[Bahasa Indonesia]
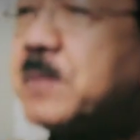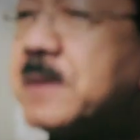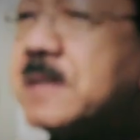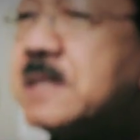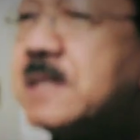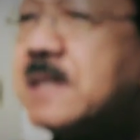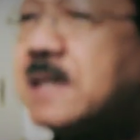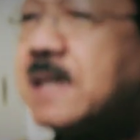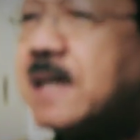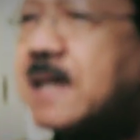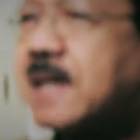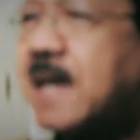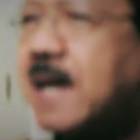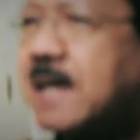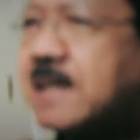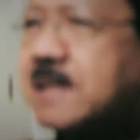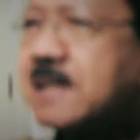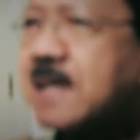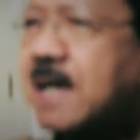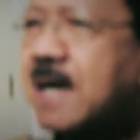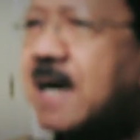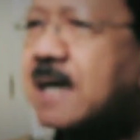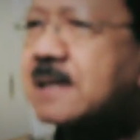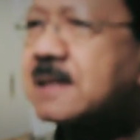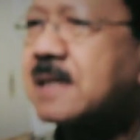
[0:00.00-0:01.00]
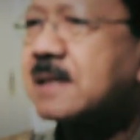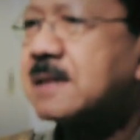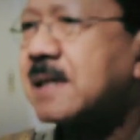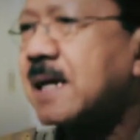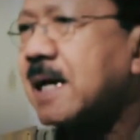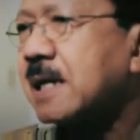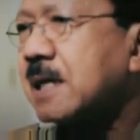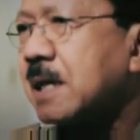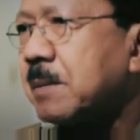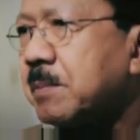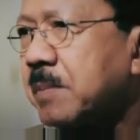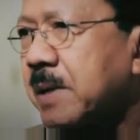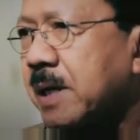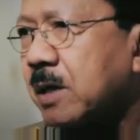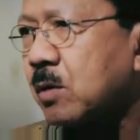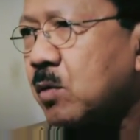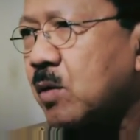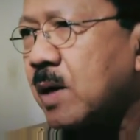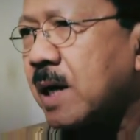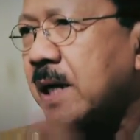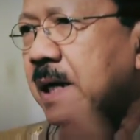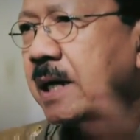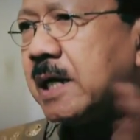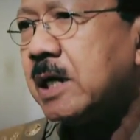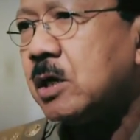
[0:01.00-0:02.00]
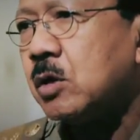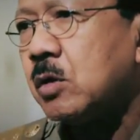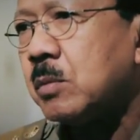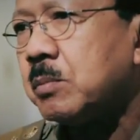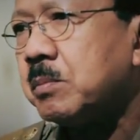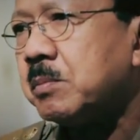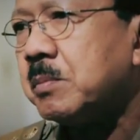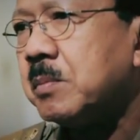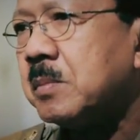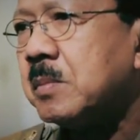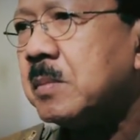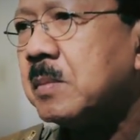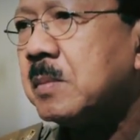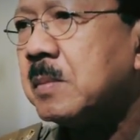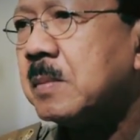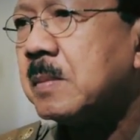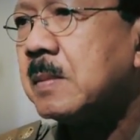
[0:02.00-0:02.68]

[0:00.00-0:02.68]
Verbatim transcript: Provinsi DKI Jakarta terhadap lingkungan hidup,